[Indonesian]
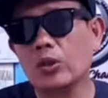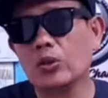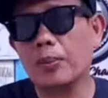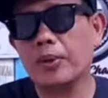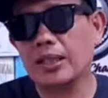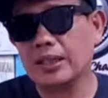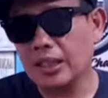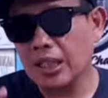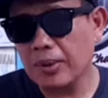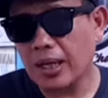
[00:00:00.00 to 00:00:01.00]
saya ucapkan
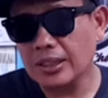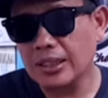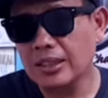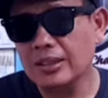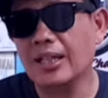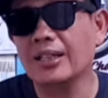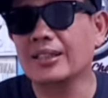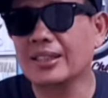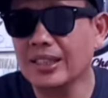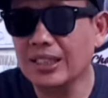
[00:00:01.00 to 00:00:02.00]
terima kasih
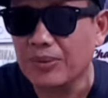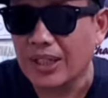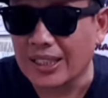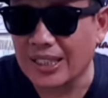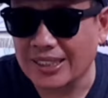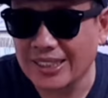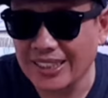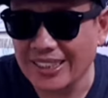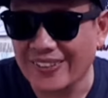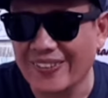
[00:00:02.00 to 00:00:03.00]
dan terima
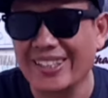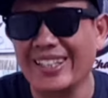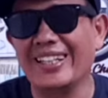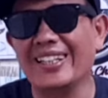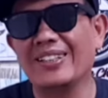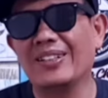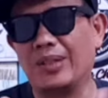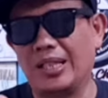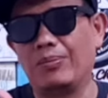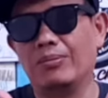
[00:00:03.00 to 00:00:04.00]
gaji Oke okay.
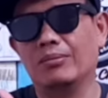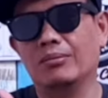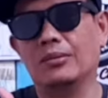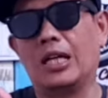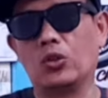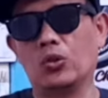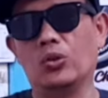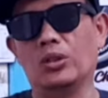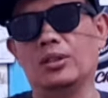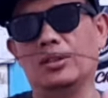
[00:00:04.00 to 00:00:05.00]
mantap Hatur nuhun.